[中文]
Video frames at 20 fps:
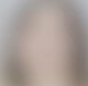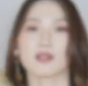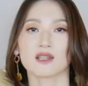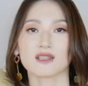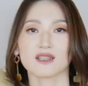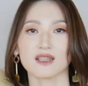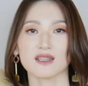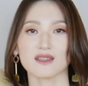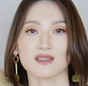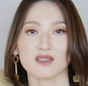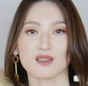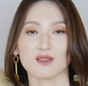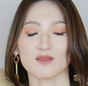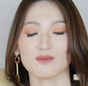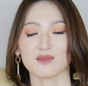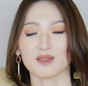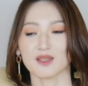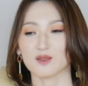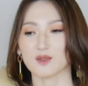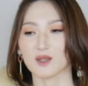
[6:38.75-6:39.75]
那这件衣
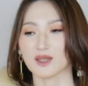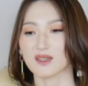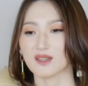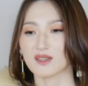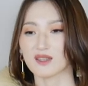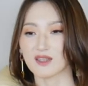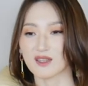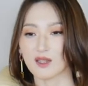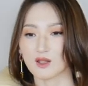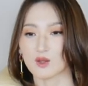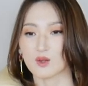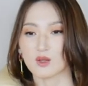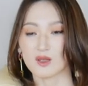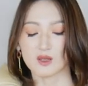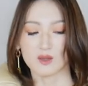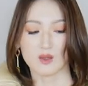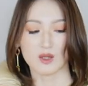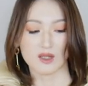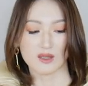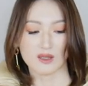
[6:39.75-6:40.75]
服呢，穿在身上，说
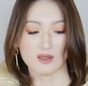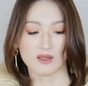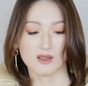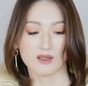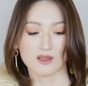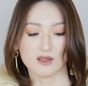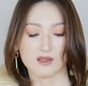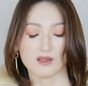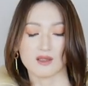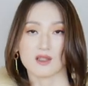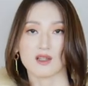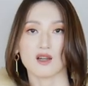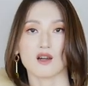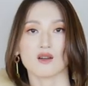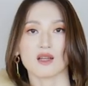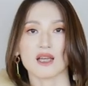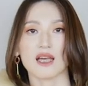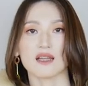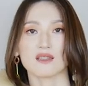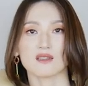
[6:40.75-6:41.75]
实话真的是挺
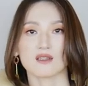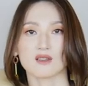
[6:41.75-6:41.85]
好看